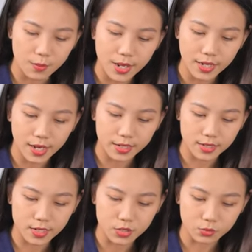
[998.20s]
Ở bên
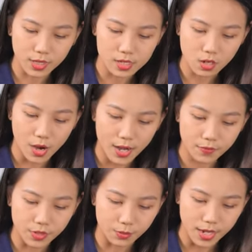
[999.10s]
này thì chúng ta sẽ có
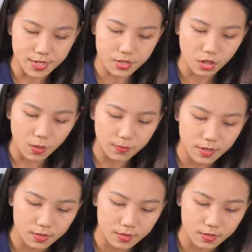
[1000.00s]
hai phím là Stop